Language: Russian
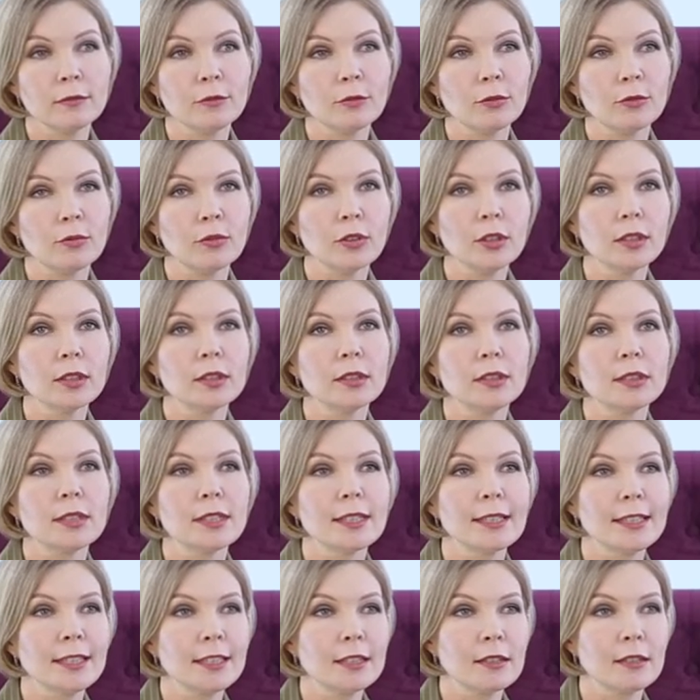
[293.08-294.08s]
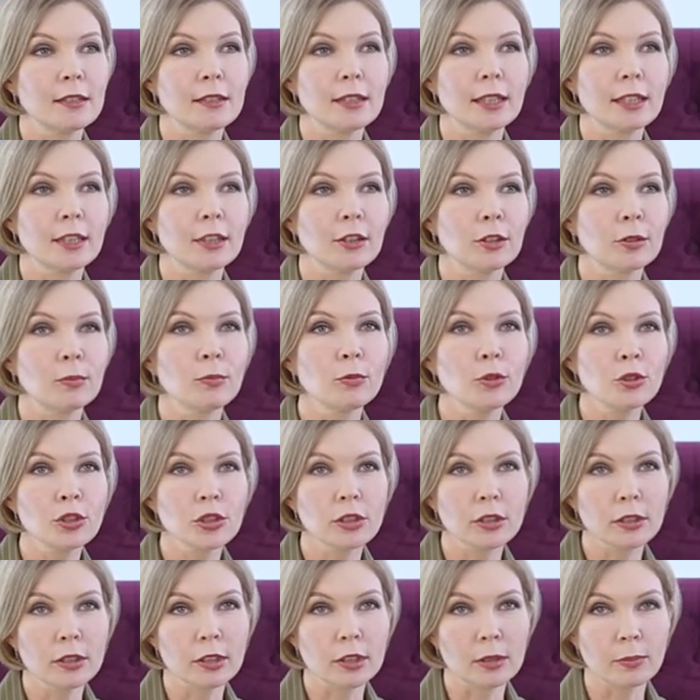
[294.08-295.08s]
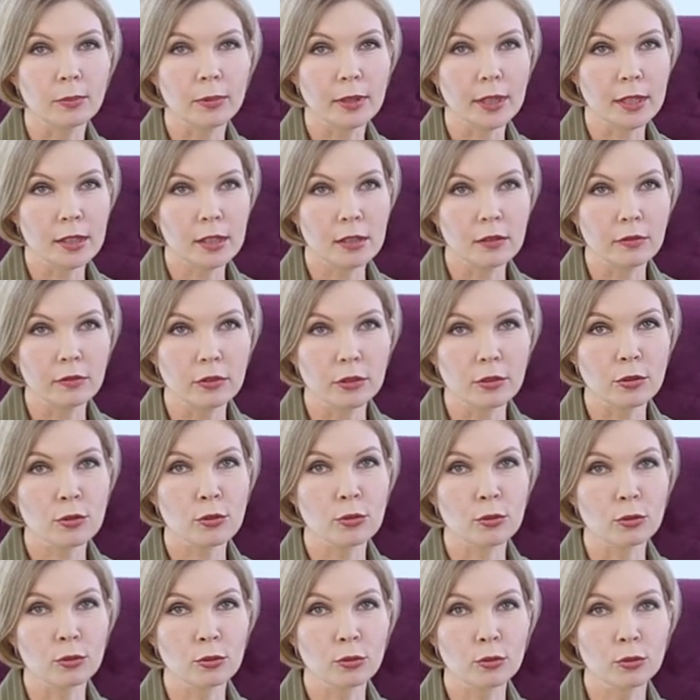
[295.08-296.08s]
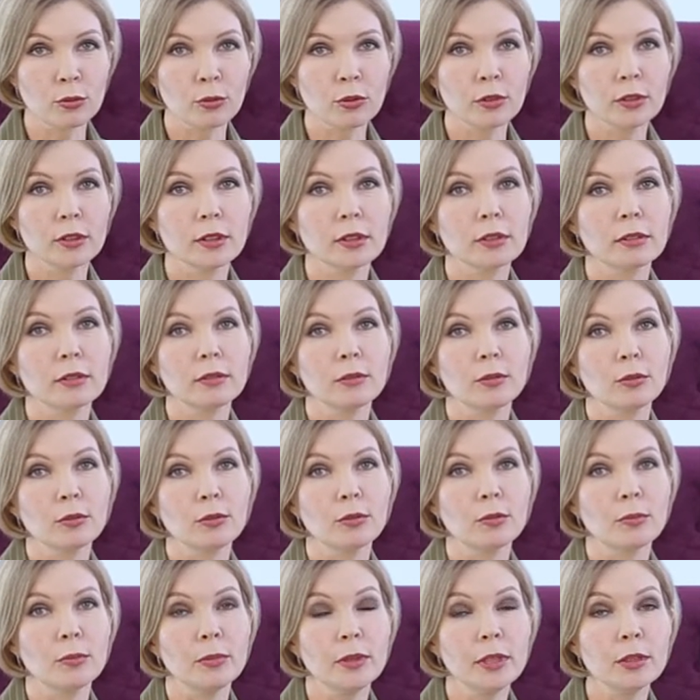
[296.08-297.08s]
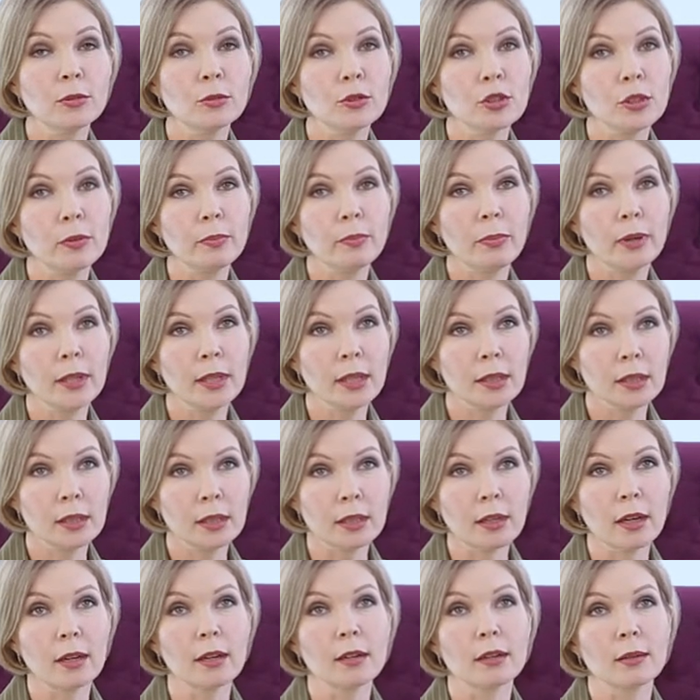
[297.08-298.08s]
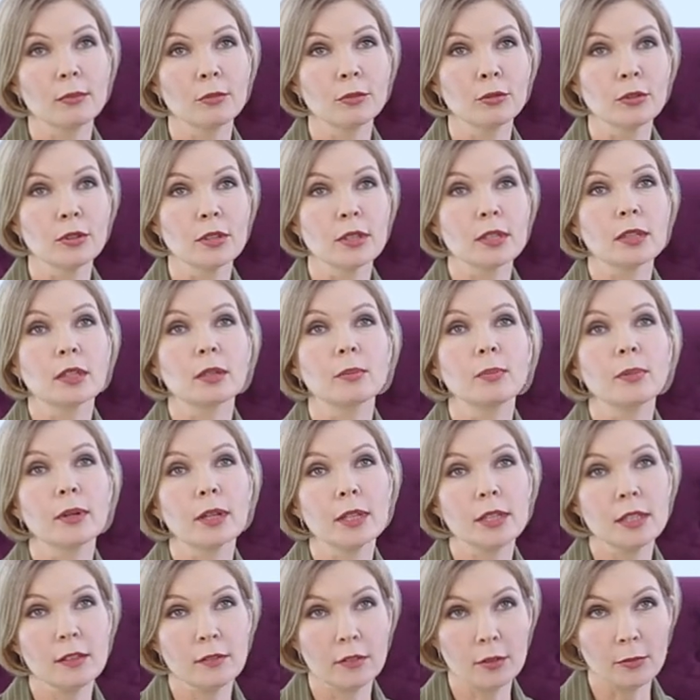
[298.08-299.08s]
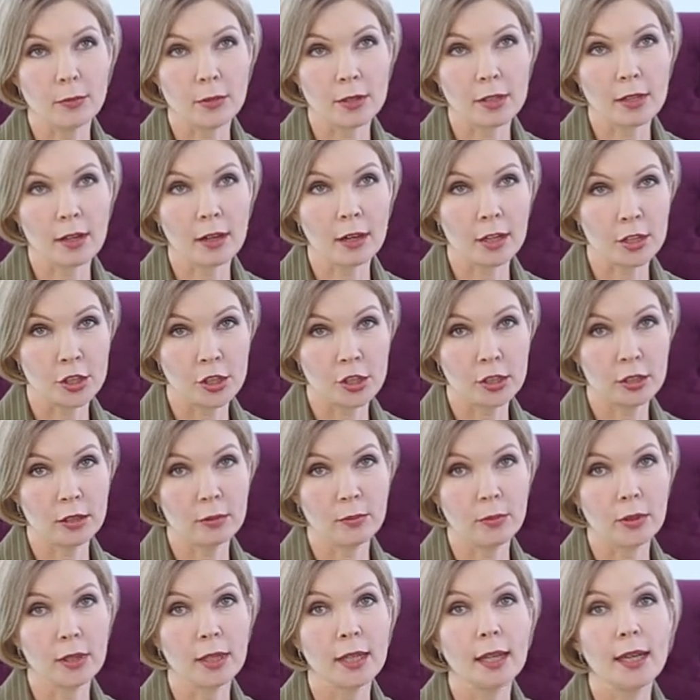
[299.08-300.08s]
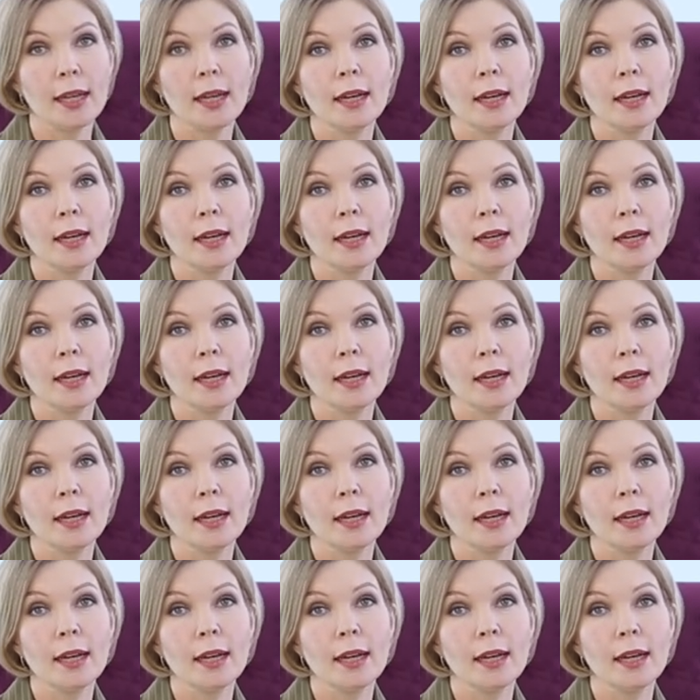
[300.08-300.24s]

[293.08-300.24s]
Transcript: ну, выходец из таких мощных корпоративных структур, то мне очень понятно, как работать с корпоративными заказчиками.